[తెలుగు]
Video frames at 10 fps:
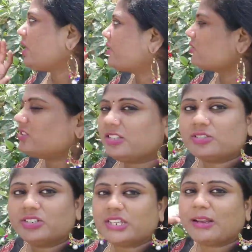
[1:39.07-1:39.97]
వారం రోజుల
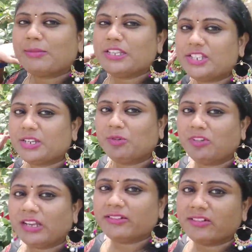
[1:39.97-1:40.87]
నుంచి కూడా చాలా మంచిగా
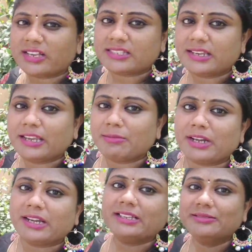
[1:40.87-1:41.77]
పువ్వులు అనేవి వస్తున్నాయి అన్నమాట